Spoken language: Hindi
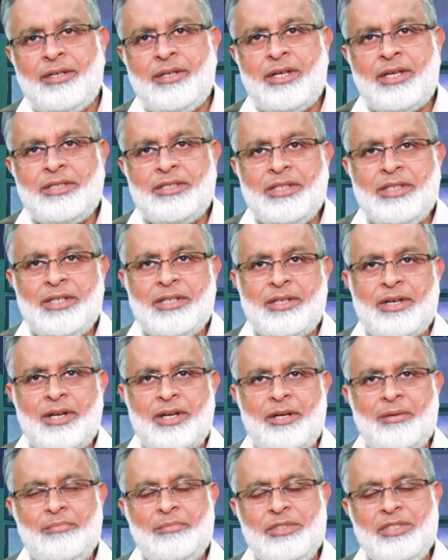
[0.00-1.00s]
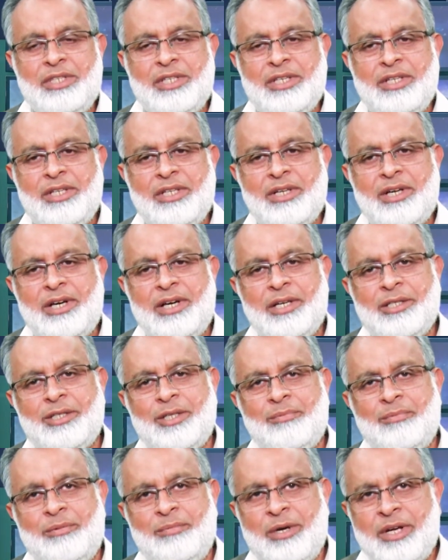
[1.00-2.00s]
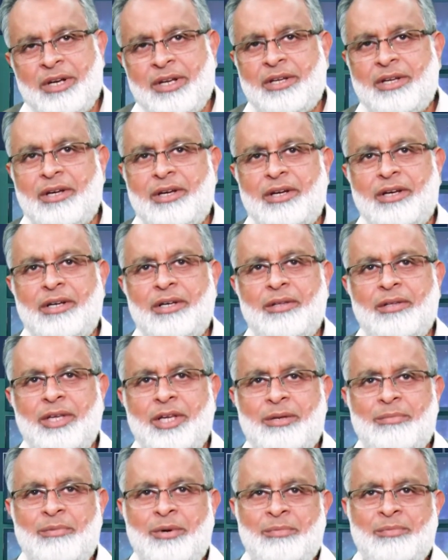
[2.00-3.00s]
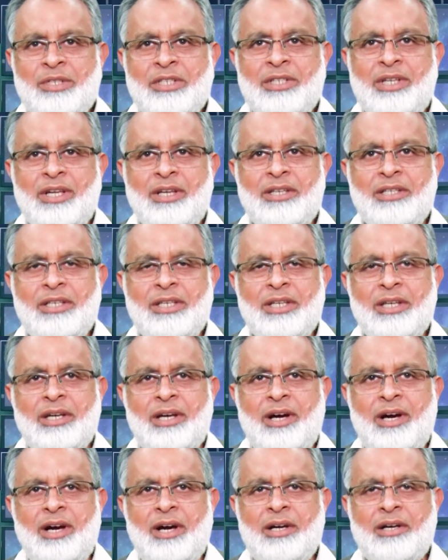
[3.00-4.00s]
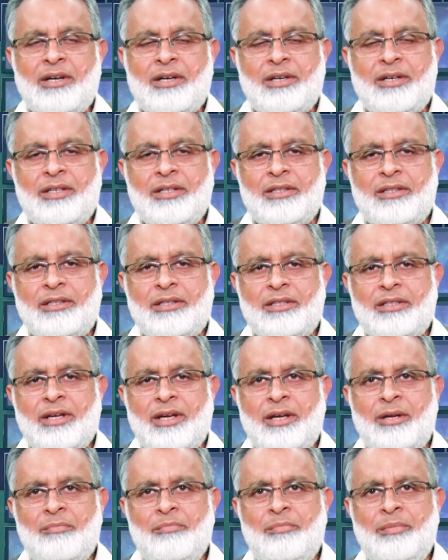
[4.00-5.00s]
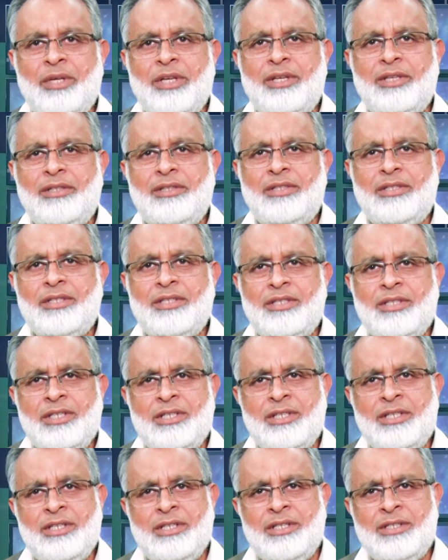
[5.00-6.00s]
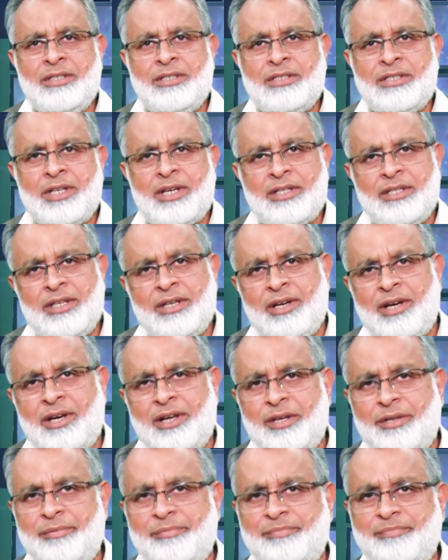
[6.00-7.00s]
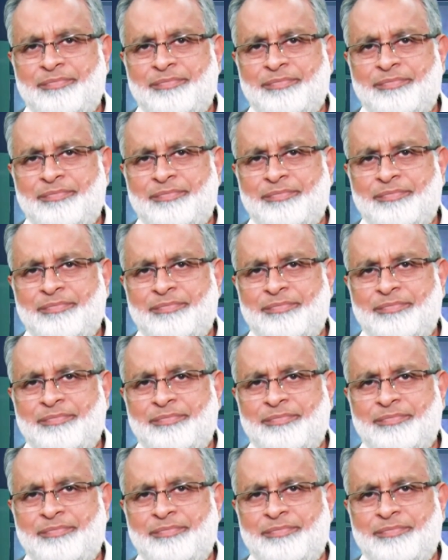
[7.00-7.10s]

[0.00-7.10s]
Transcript: नासिन कराम ये आयत मुबारक एक मोमिन के लिए आखरत का बेहतरीन जादरा है